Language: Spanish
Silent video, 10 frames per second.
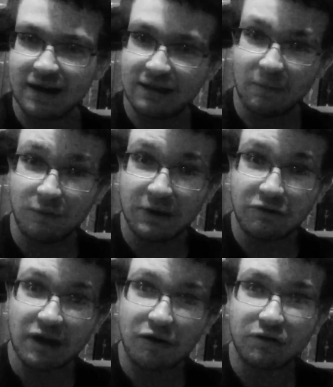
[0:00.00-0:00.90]
estamos
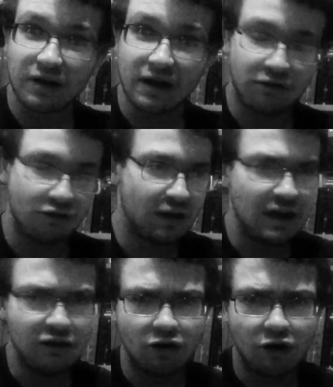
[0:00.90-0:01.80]
viendo una contradicción
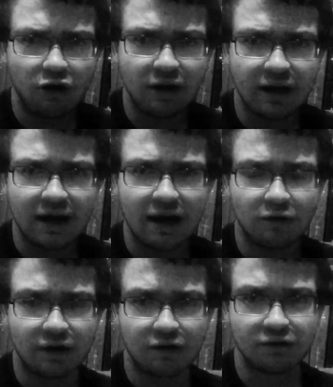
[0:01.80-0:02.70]
ideológica,
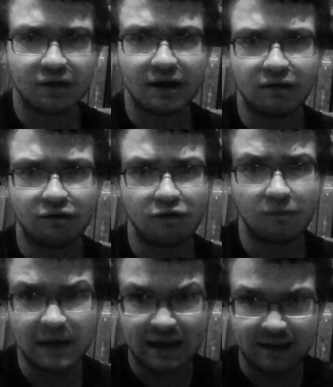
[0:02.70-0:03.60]
una
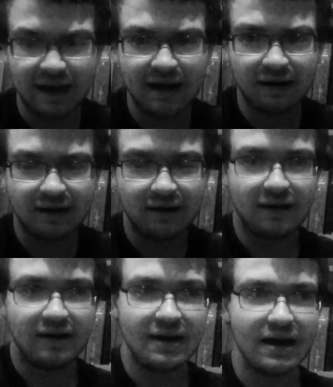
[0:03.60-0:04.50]
contradicción militar
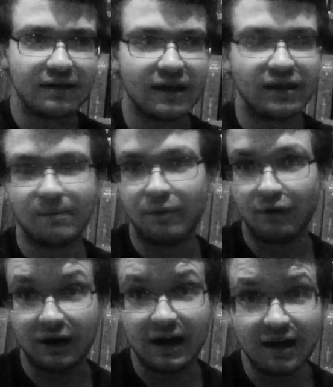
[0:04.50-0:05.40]
y hasta se
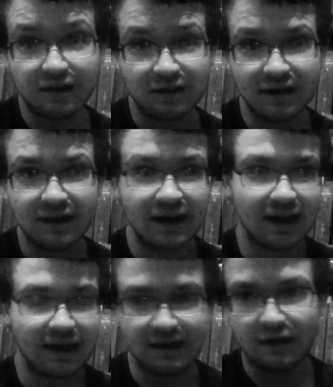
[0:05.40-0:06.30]
podría decir de
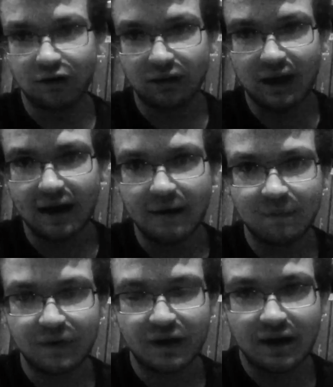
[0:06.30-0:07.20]
que Daniel Ortega
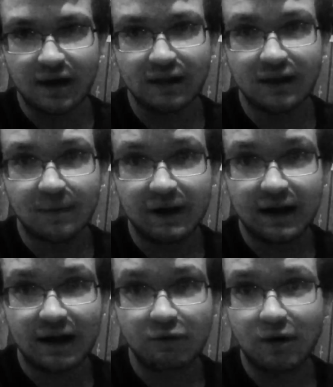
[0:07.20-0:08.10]
está
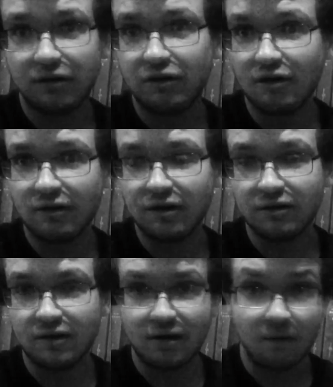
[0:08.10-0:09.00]
aplicando acciones